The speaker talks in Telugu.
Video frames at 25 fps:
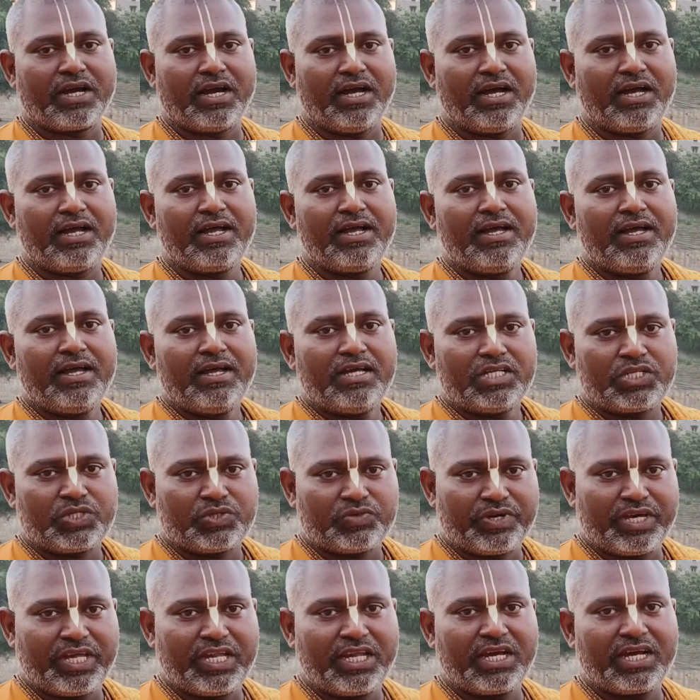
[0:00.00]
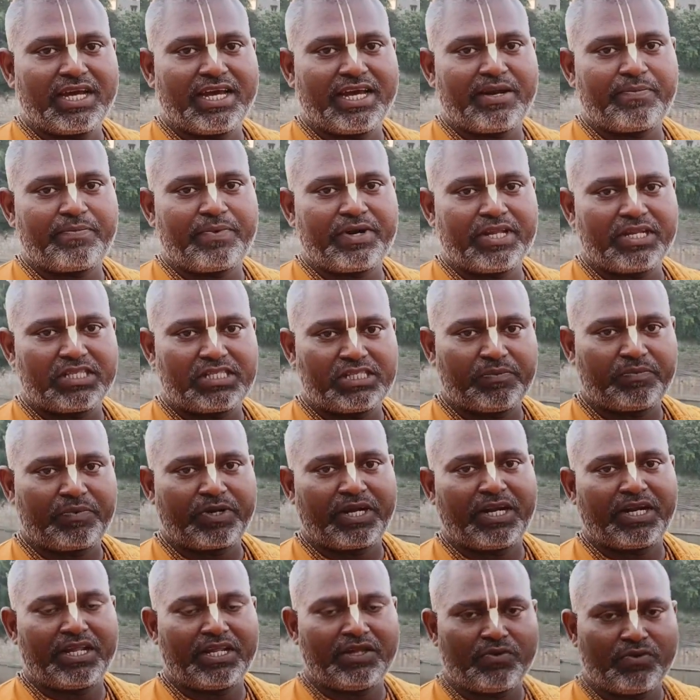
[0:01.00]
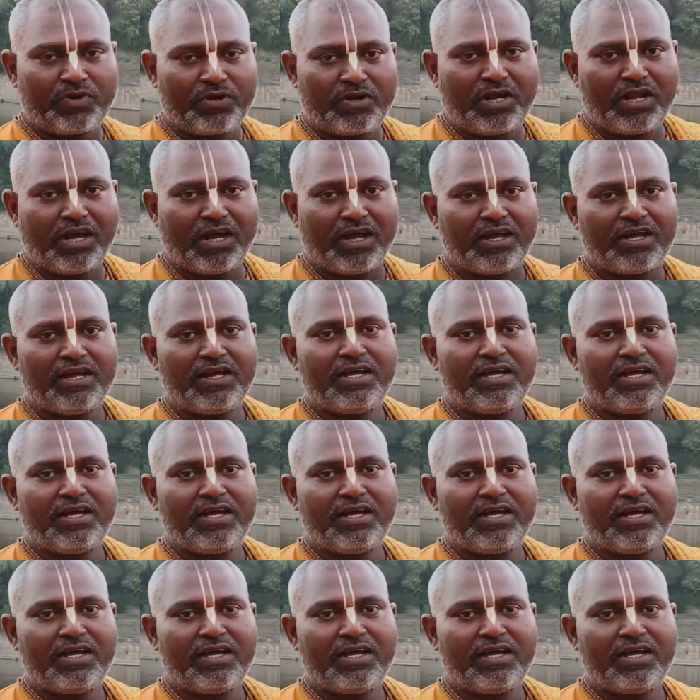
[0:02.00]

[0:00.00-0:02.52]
యొక్క స్వేదంగా ఏర్పడిన క్షిపణ అనేది ఒడ్డున